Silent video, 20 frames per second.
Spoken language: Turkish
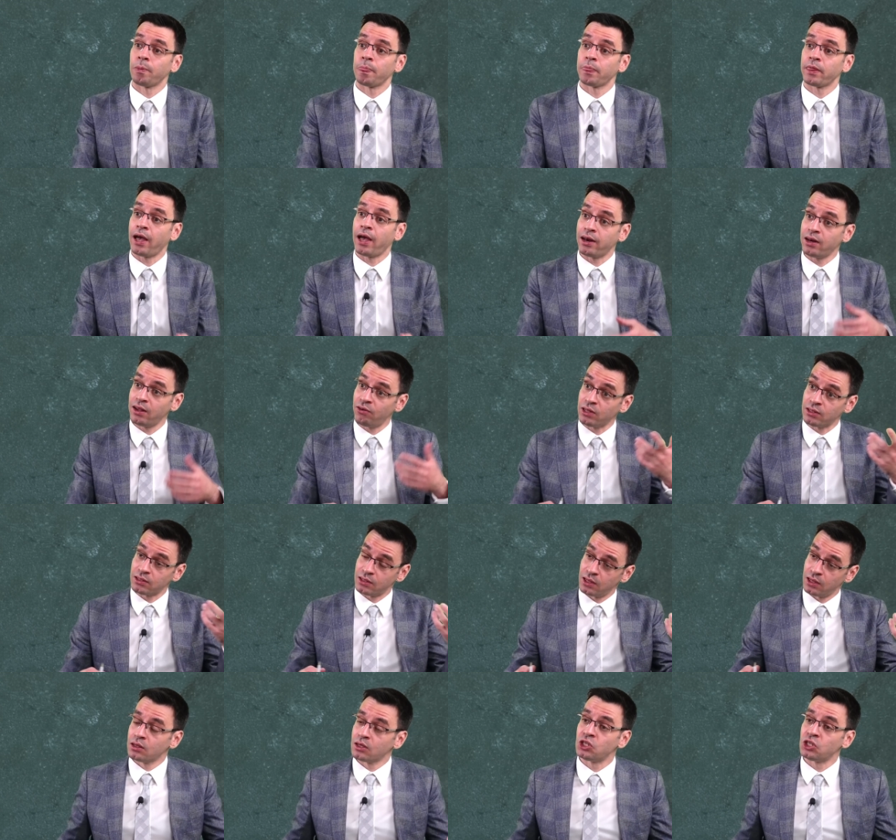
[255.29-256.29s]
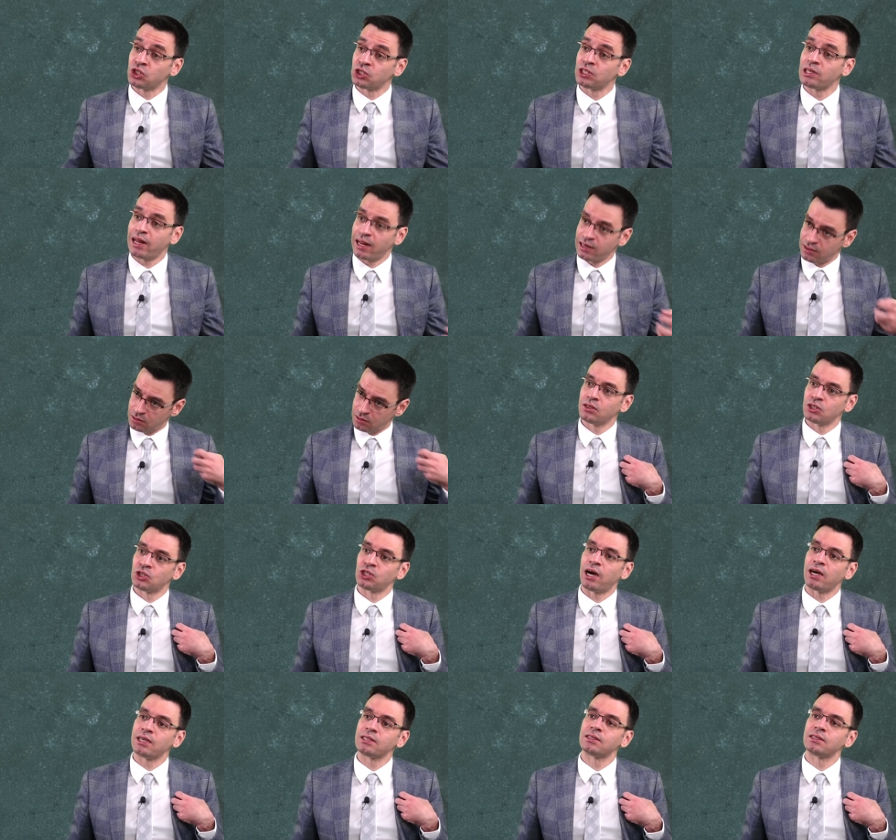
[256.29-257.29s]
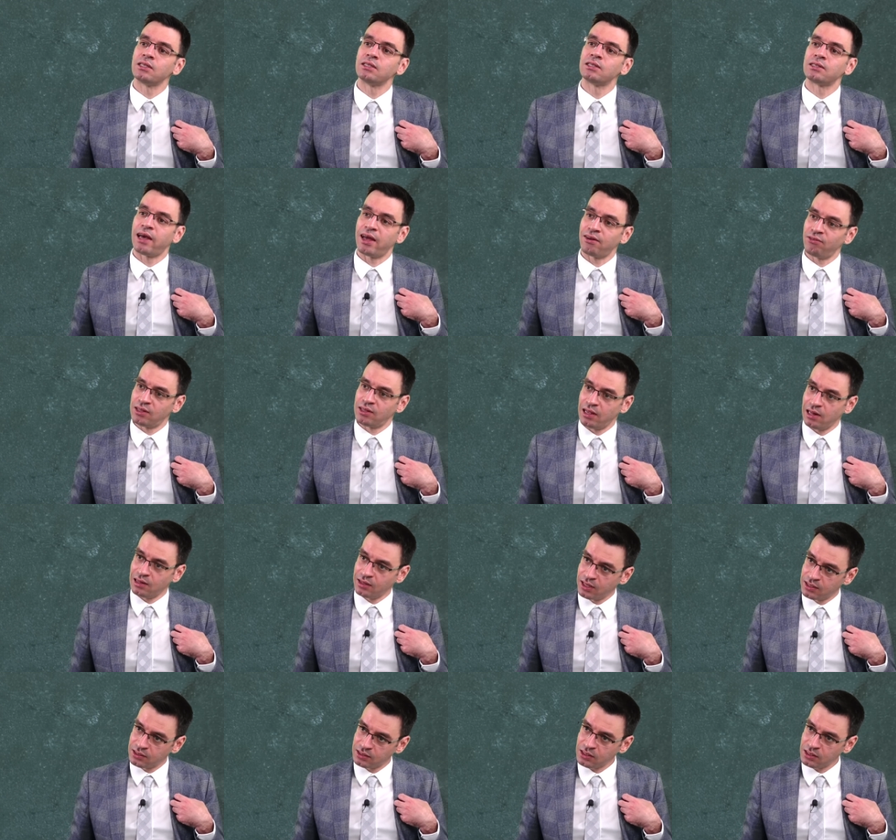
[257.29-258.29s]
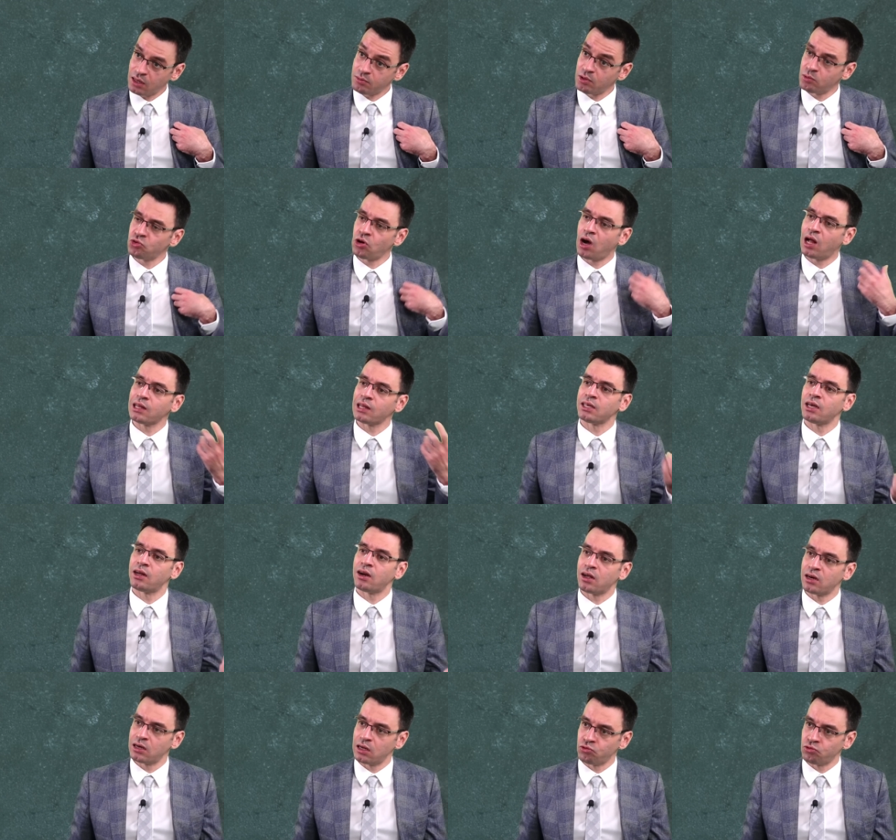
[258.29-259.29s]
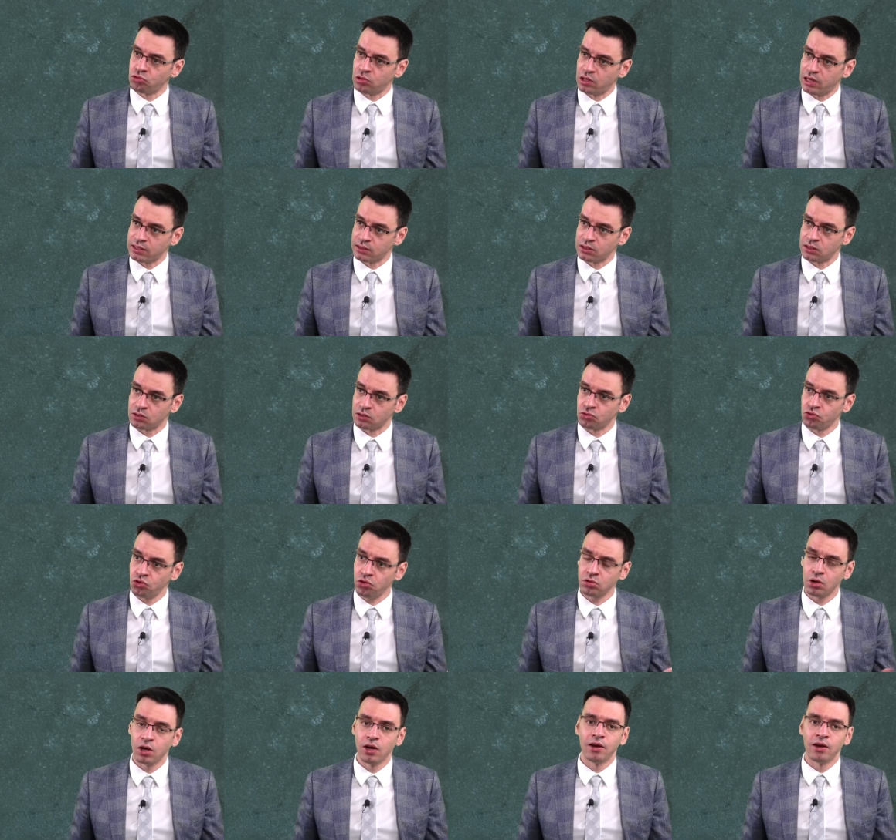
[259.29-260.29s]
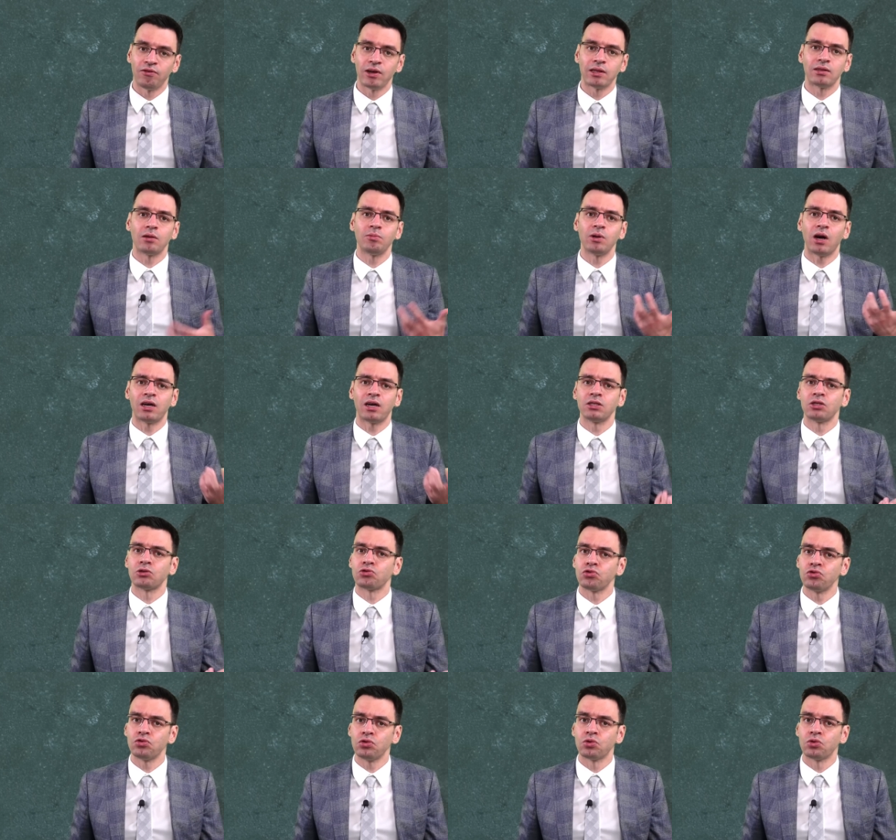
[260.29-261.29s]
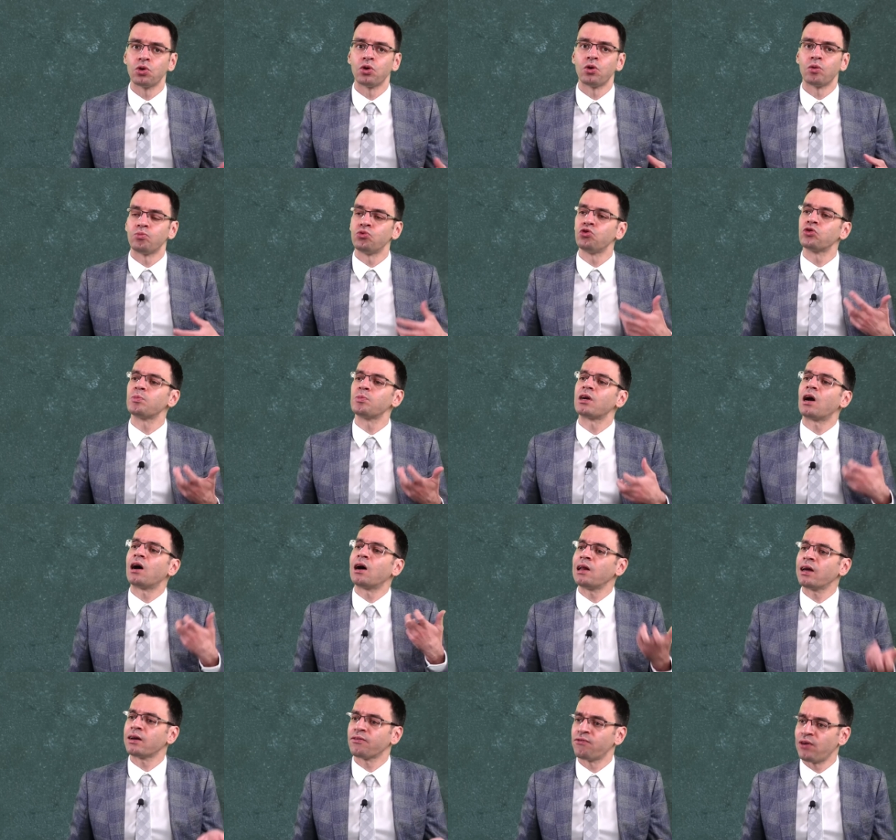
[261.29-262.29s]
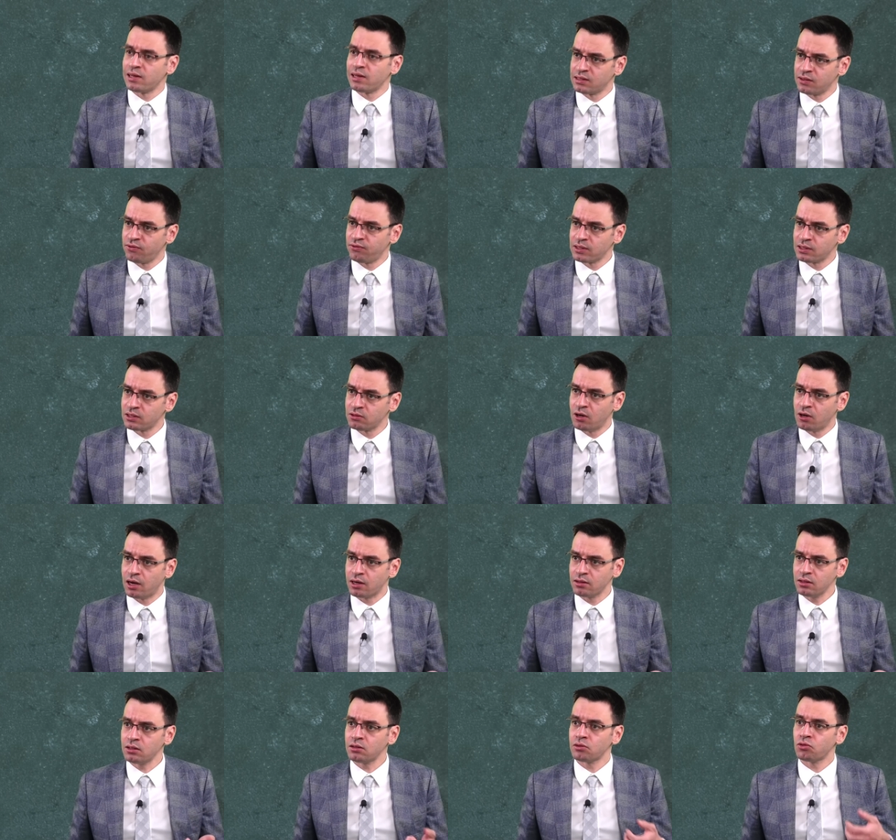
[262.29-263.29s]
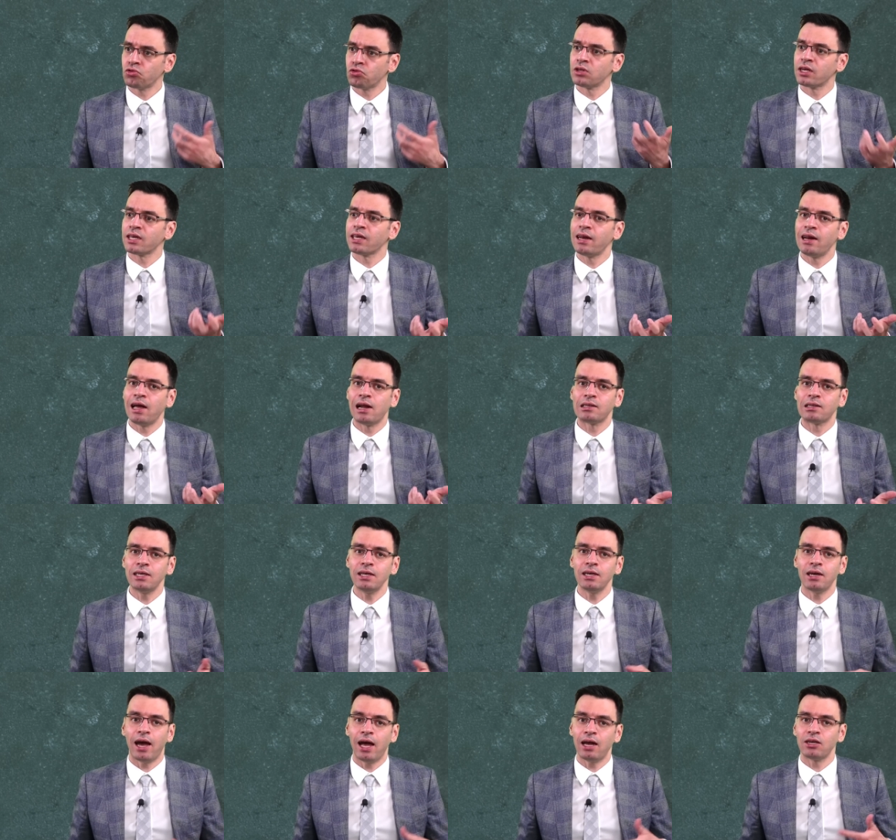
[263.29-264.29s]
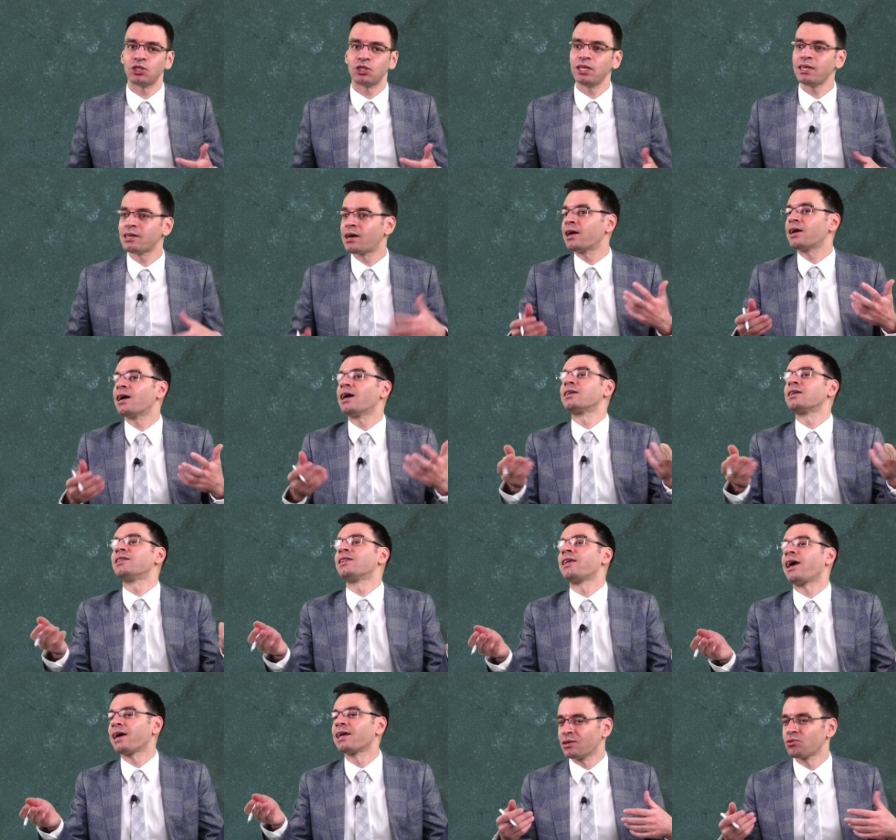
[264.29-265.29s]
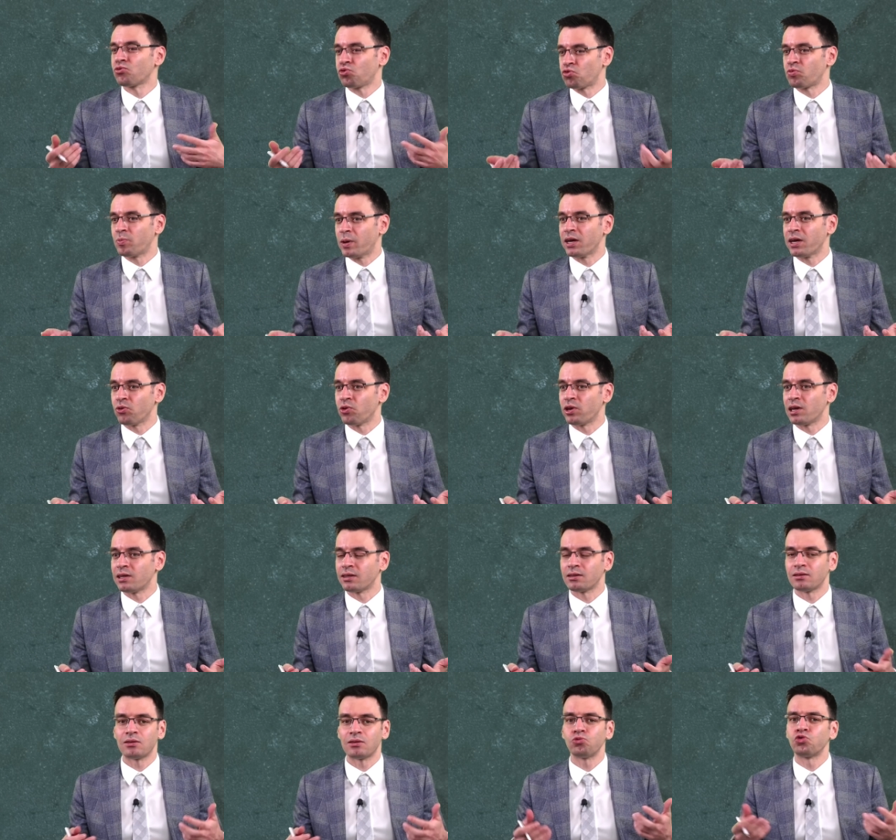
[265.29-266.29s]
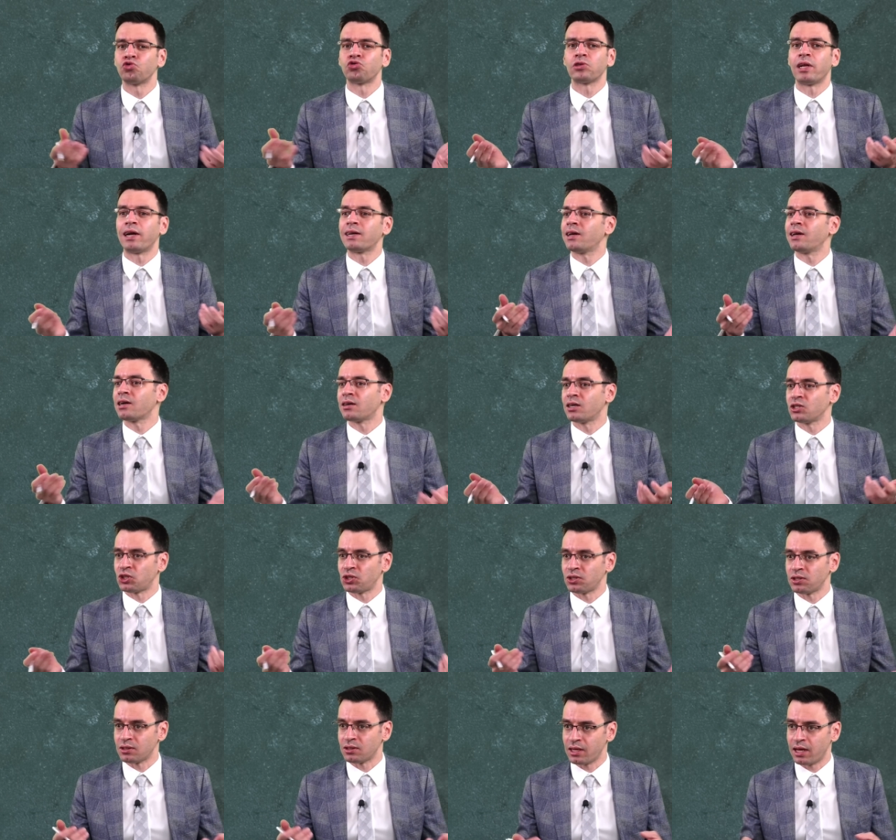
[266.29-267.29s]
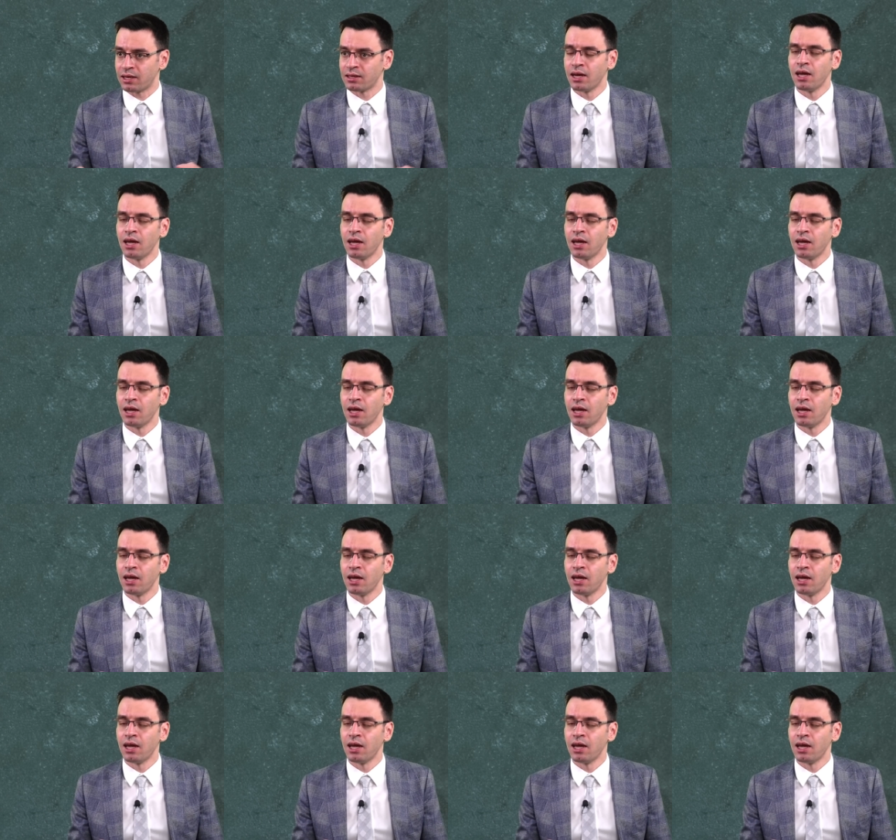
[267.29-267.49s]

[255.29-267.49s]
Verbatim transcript: Yani evet kişiler şahsi servet elde etsin ama bunu halk yararına kullansın diyor. Ve tabi Aristo'nun büyük bir ahlak felsefesi vardır. O da genelde her şeyi kararında tutmaya yöneliktir. Uçlardan kaçının der.